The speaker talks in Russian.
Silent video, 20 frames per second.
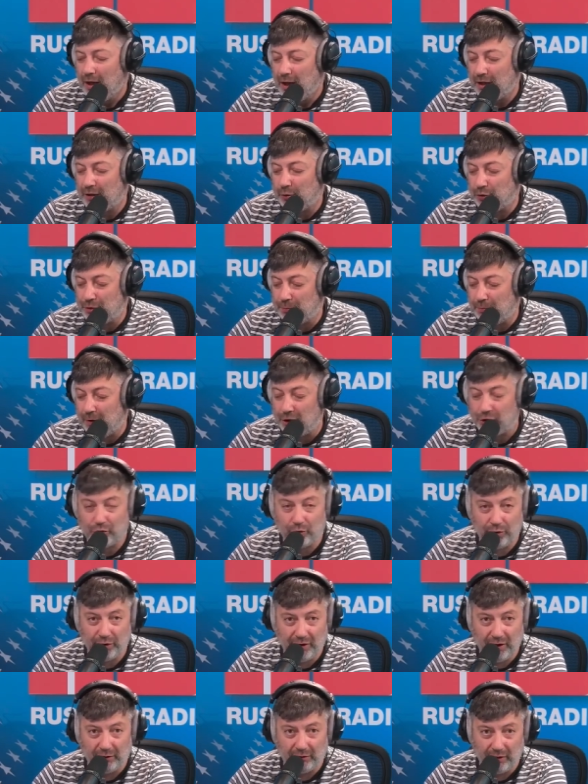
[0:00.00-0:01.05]
Это очень
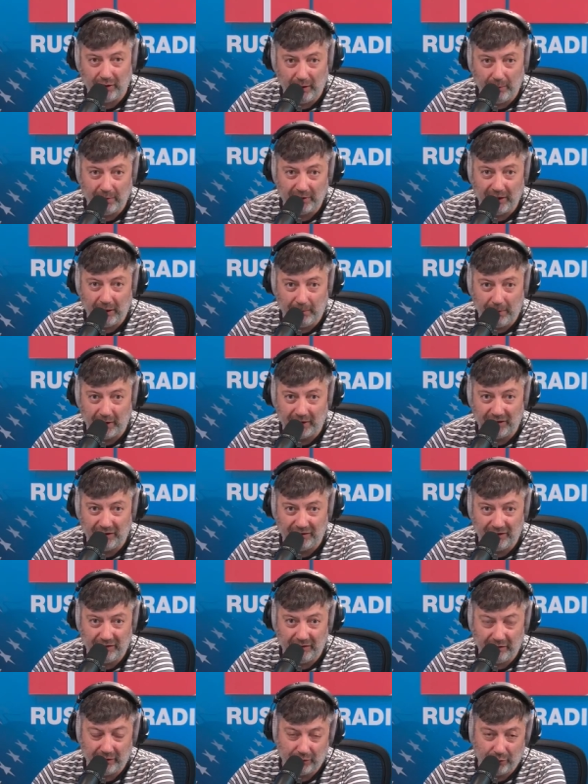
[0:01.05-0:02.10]
большое дело для
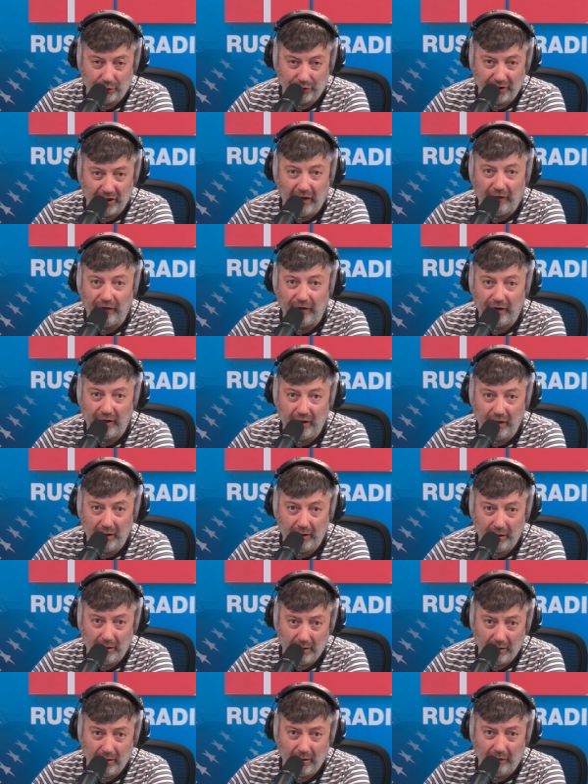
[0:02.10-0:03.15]
безопасности всей Восточной Африки
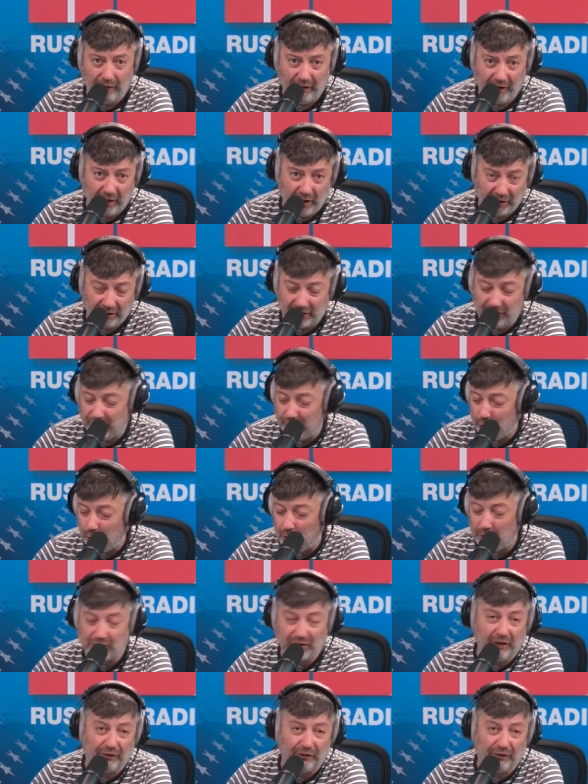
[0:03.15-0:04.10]
и Африканского рога.